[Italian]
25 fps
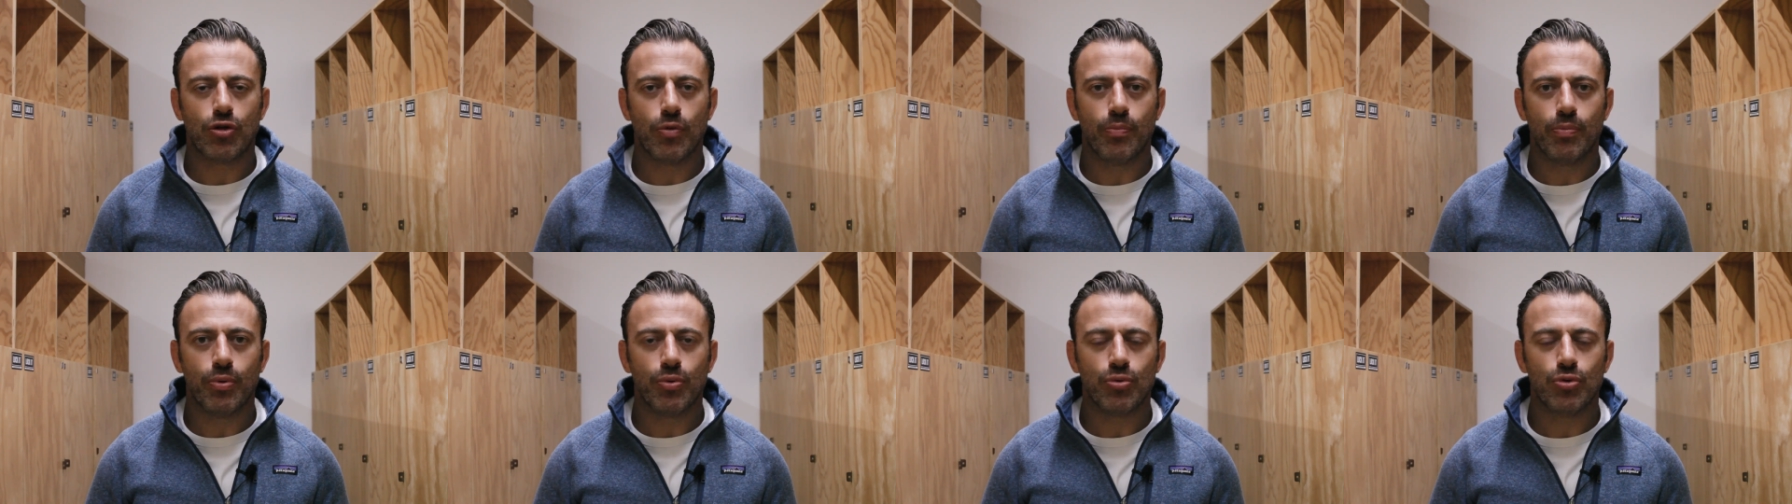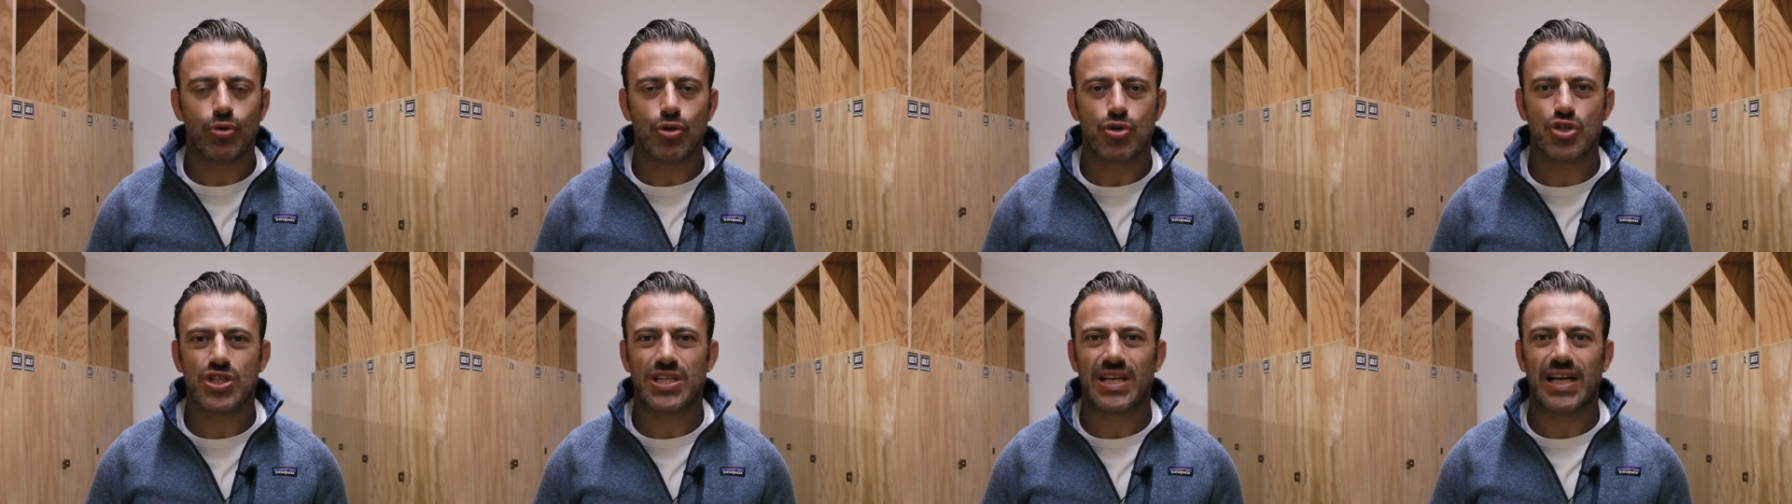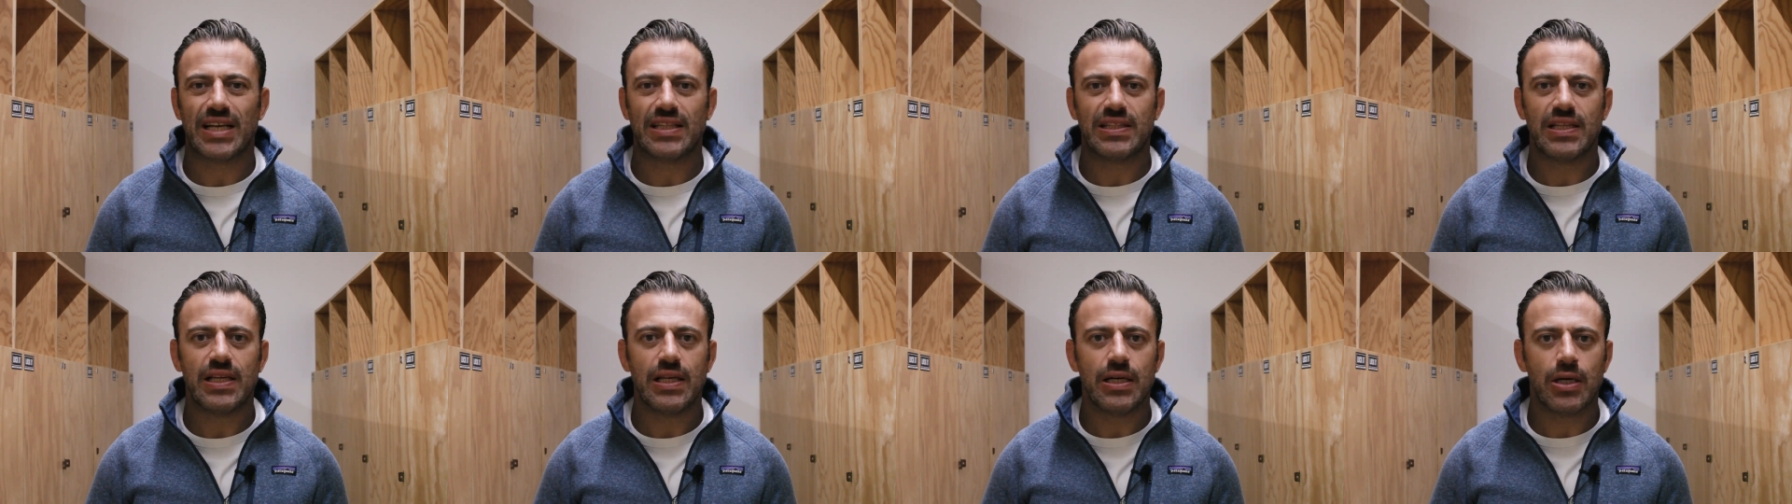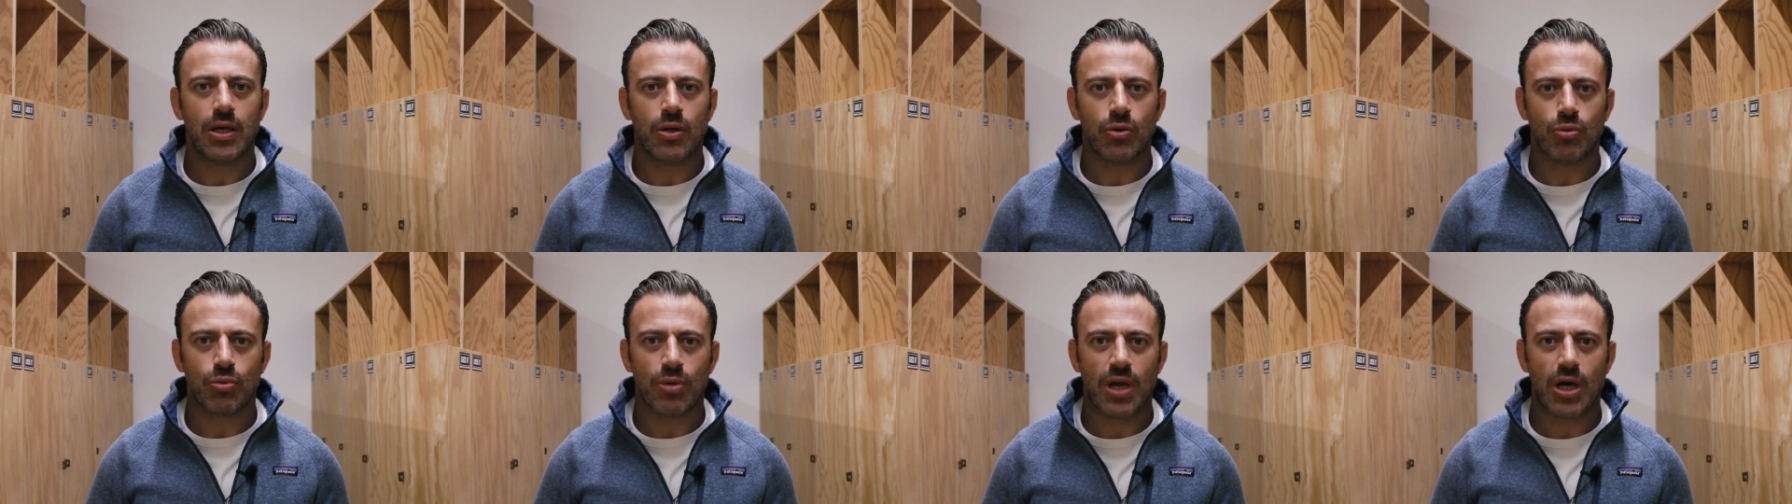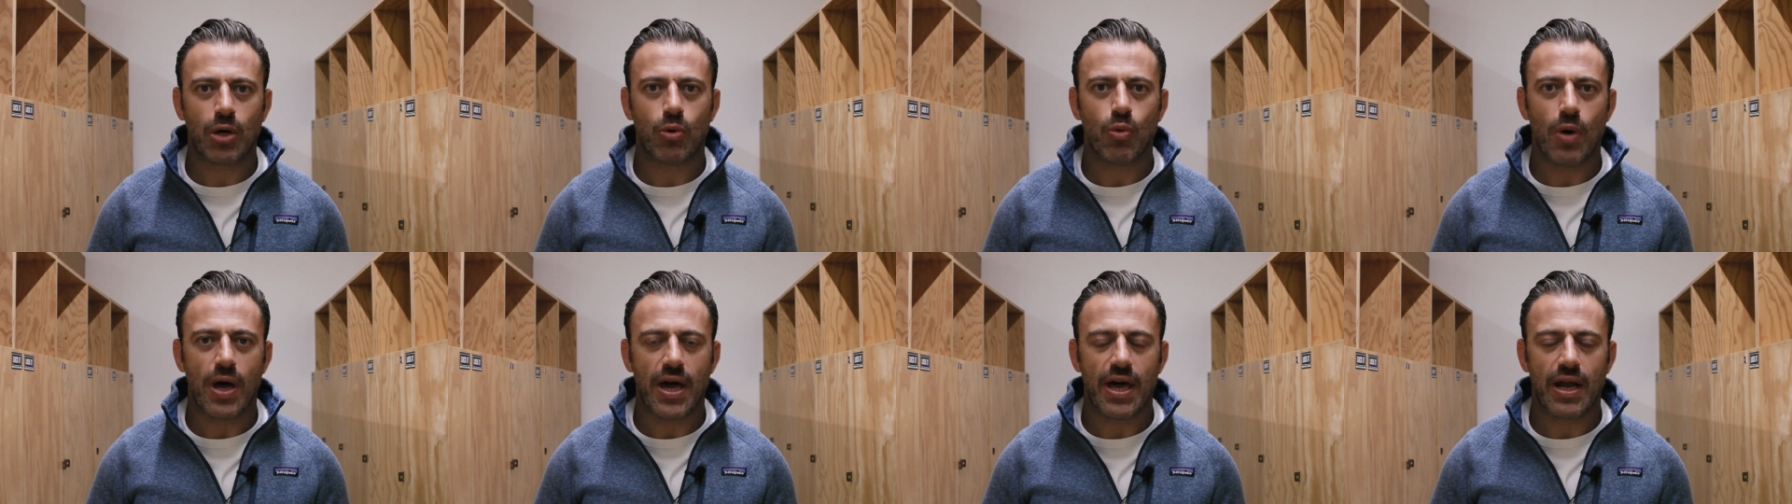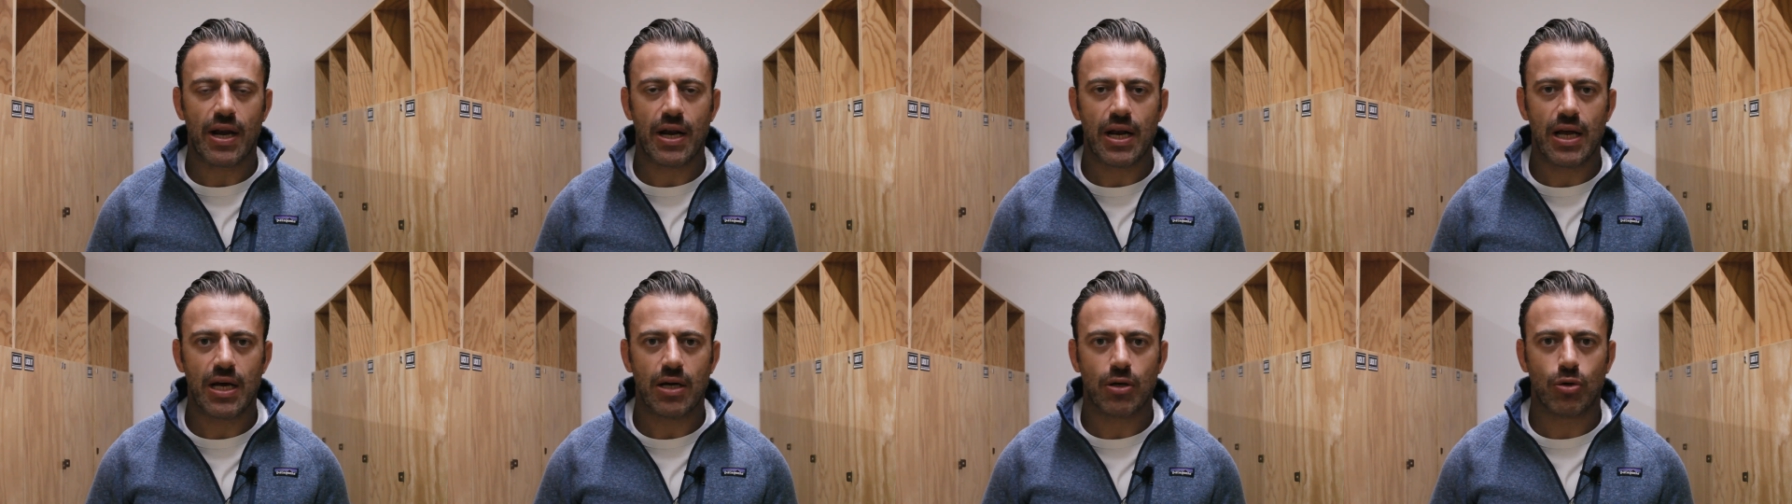punto scatenano una guerra